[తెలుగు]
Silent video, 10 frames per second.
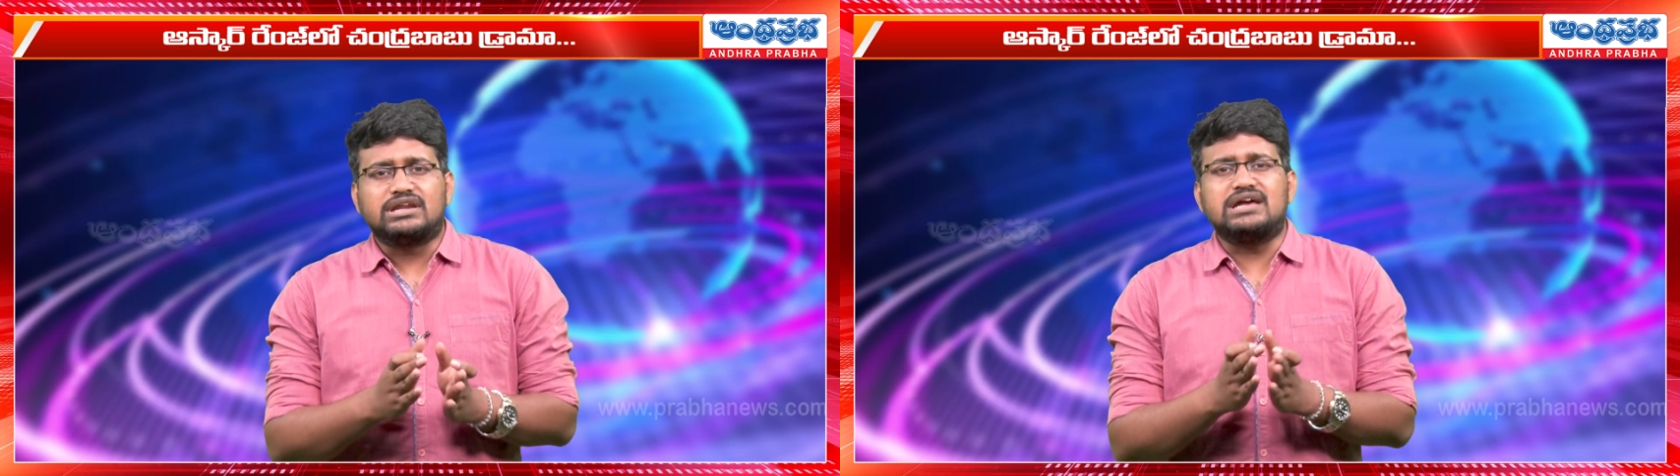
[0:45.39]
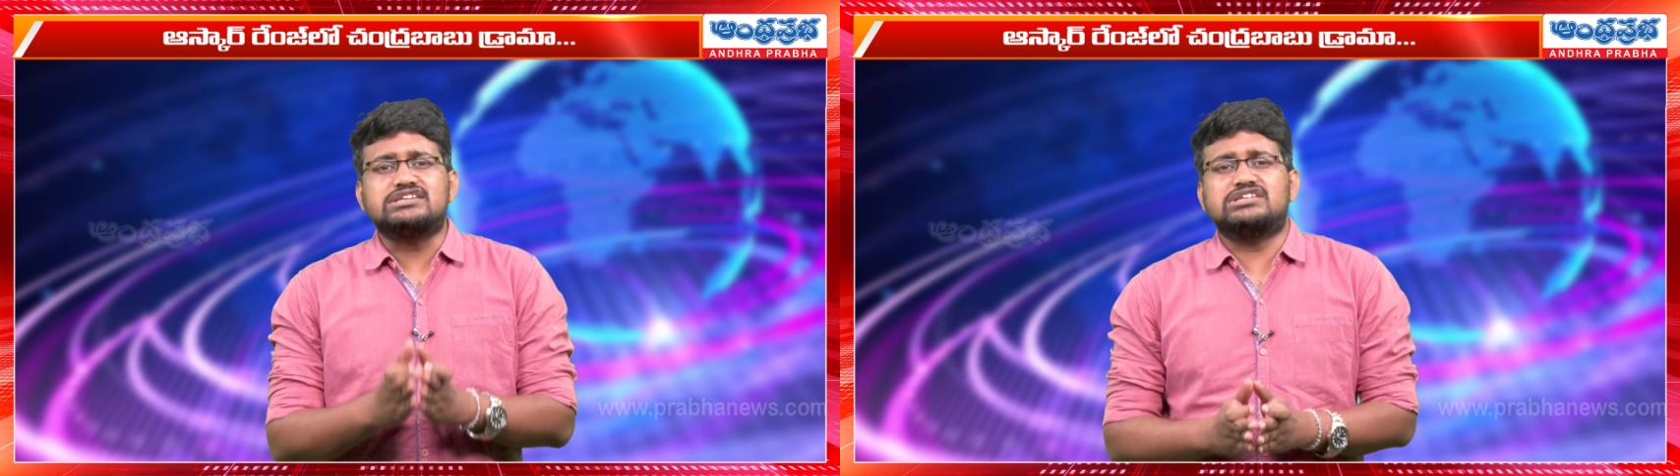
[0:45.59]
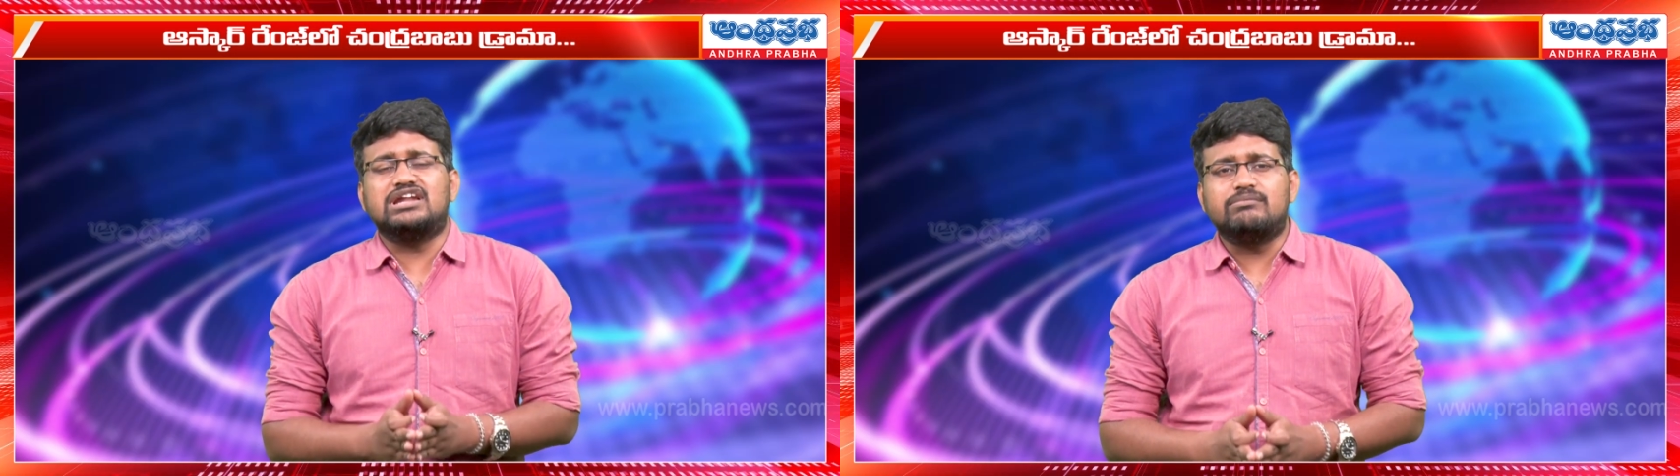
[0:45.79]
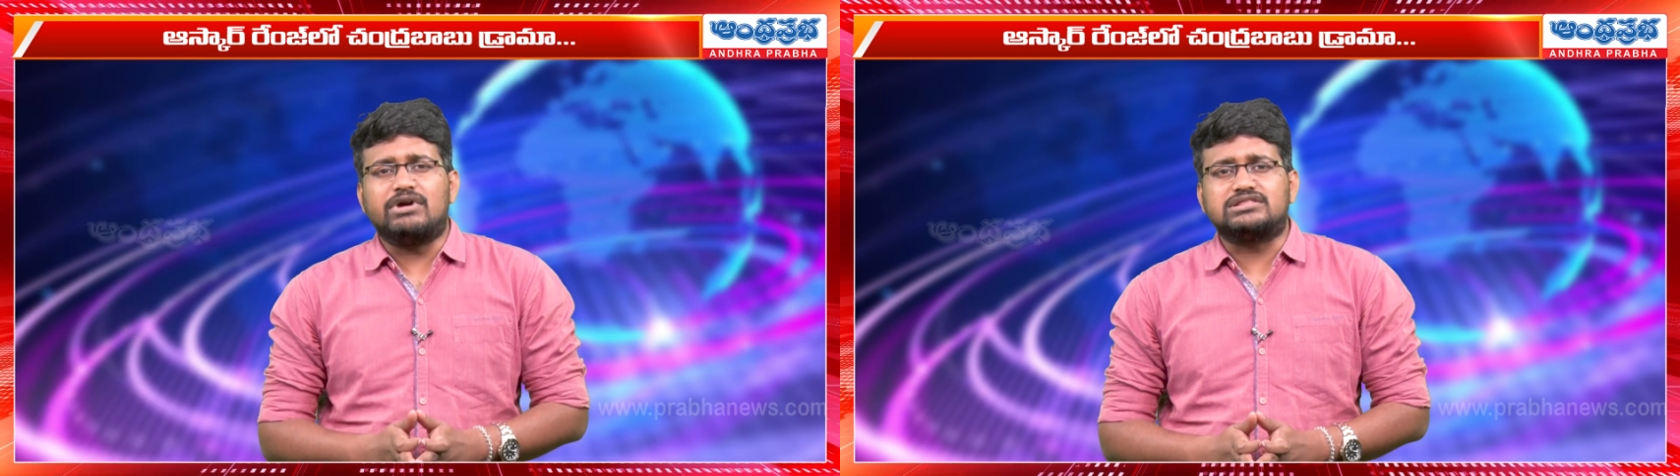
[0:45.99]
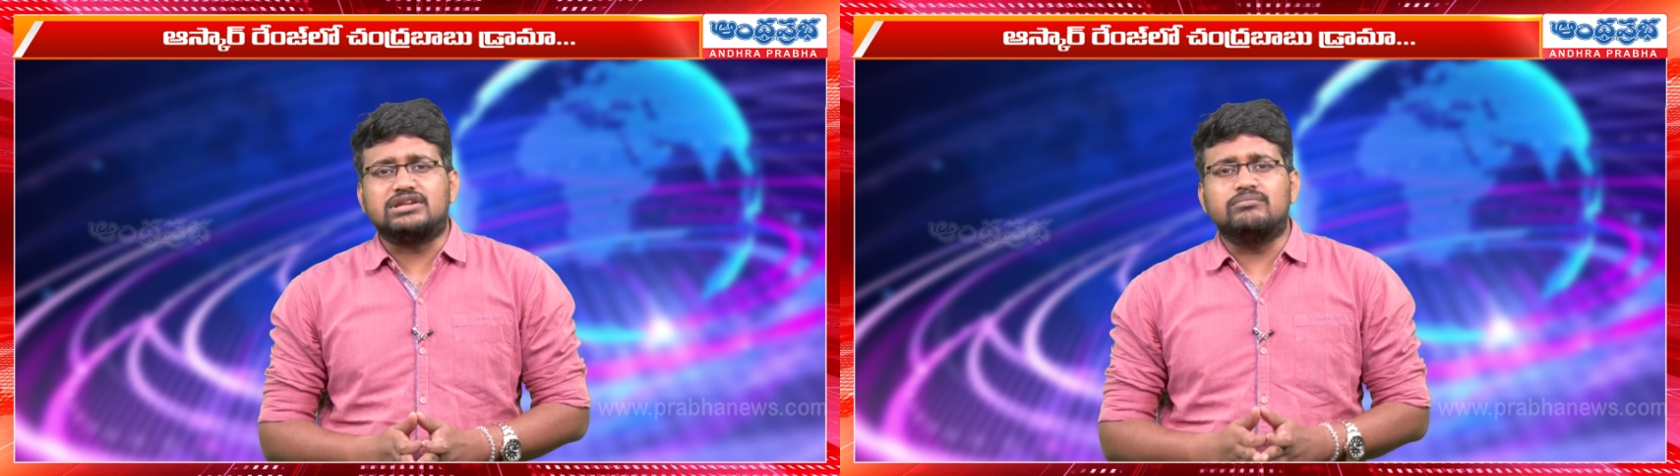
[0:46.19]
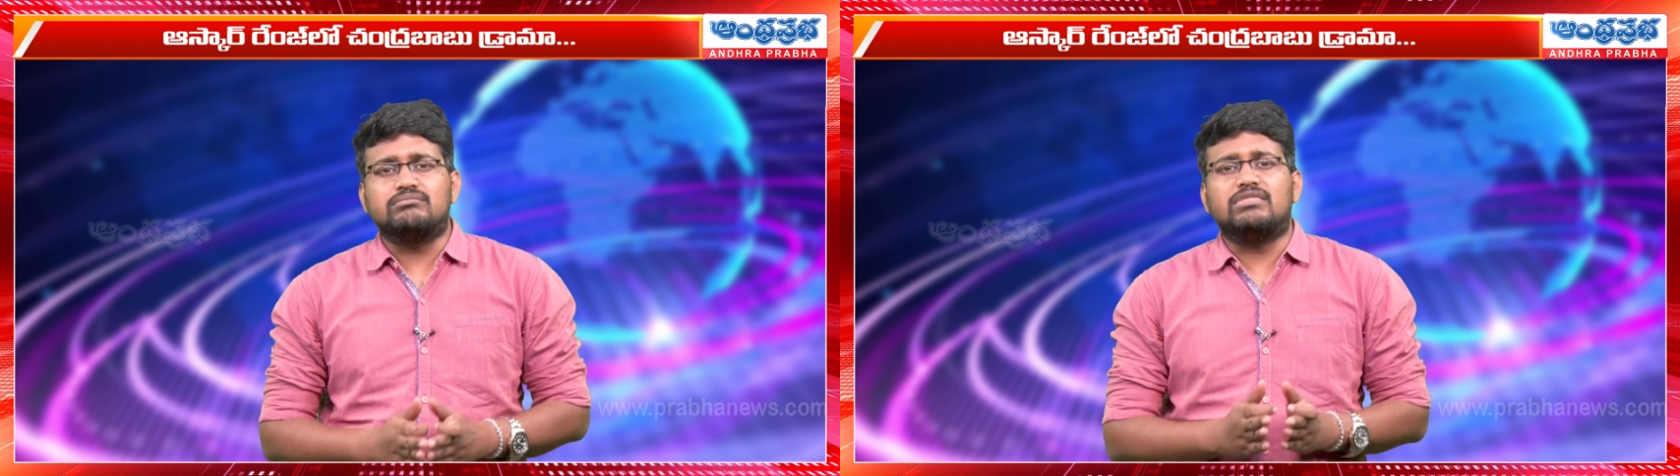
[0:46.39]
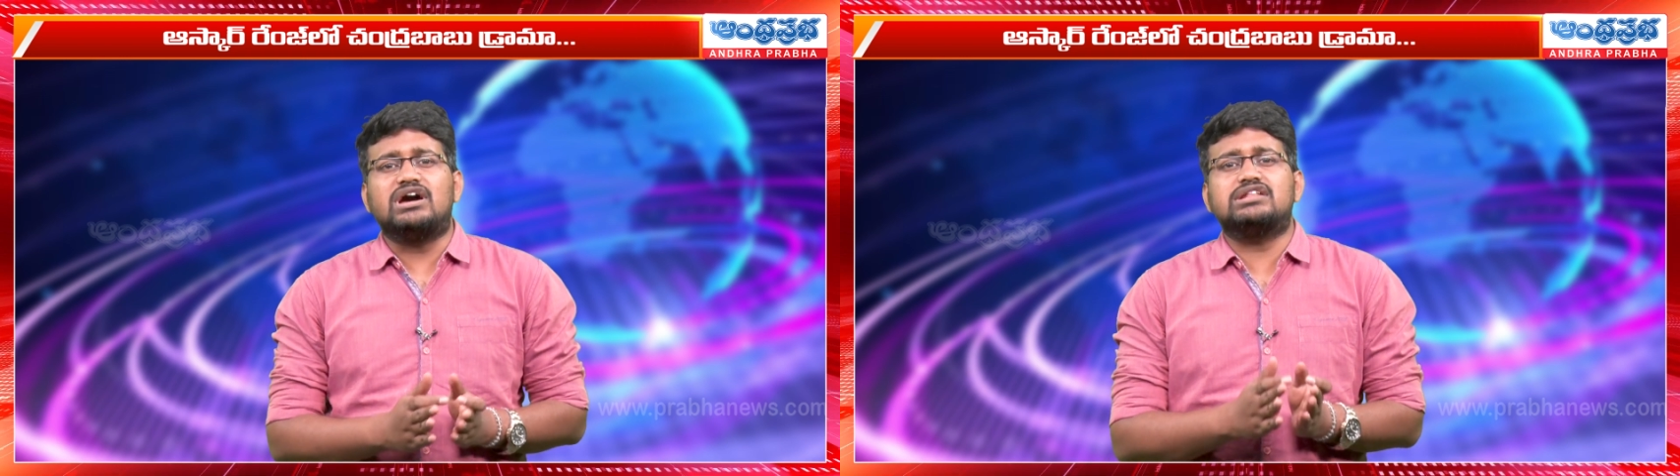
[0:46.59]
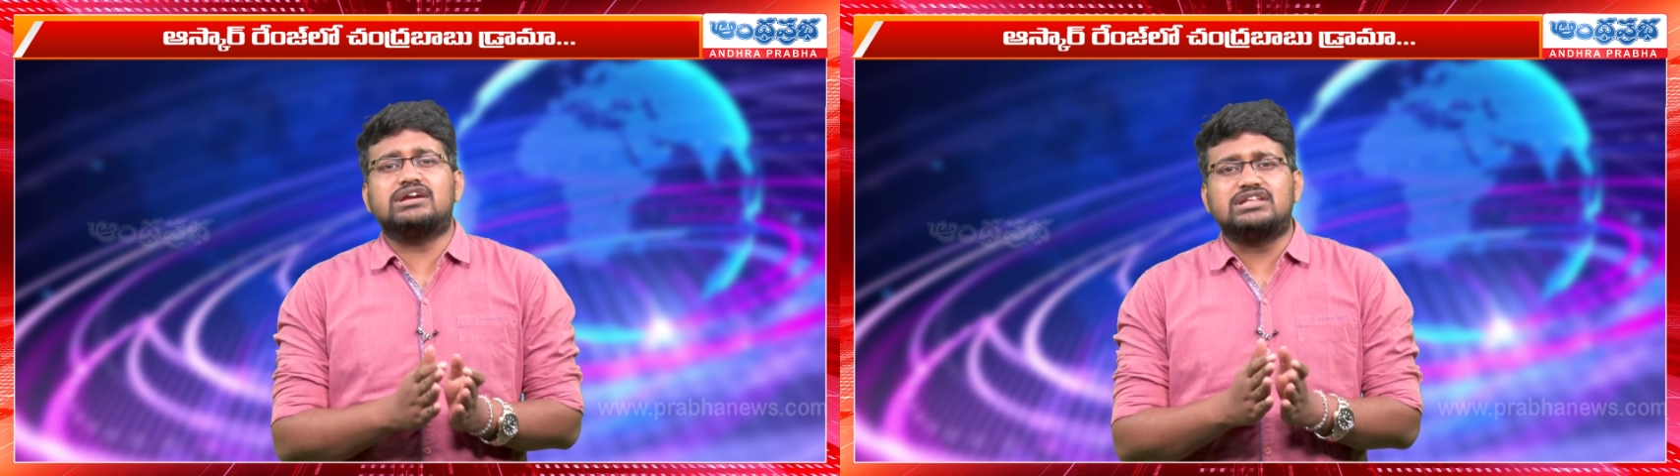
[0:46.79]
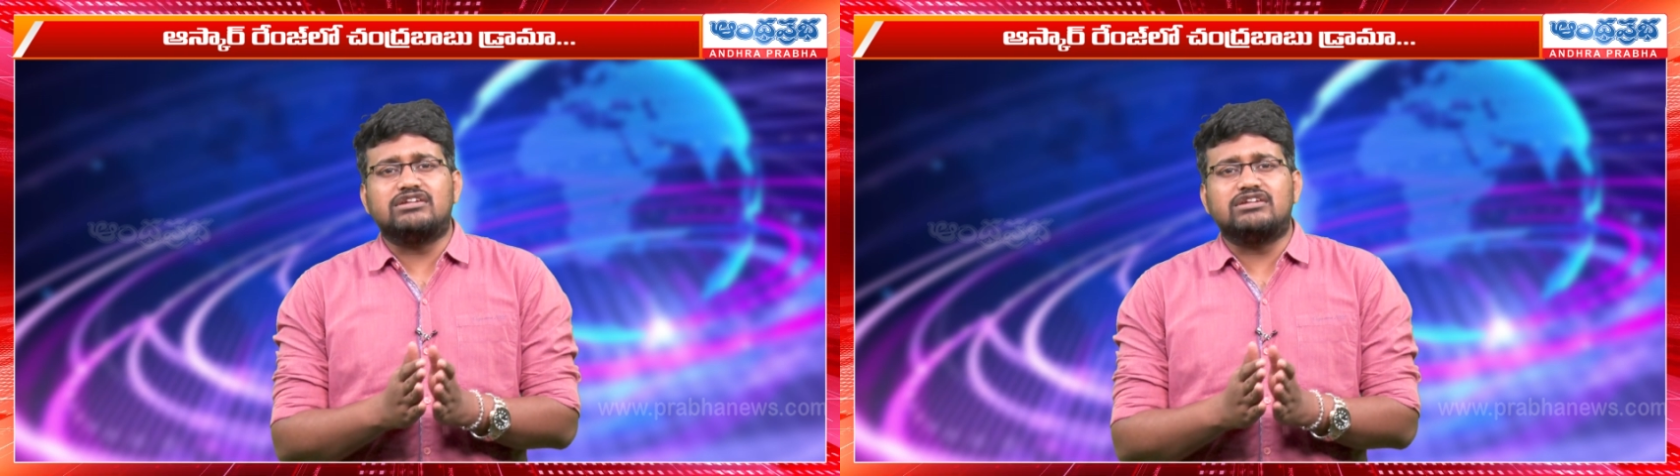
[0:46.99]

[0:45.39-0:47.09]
రాష్ట్రాన్ని మాత్రం మాదక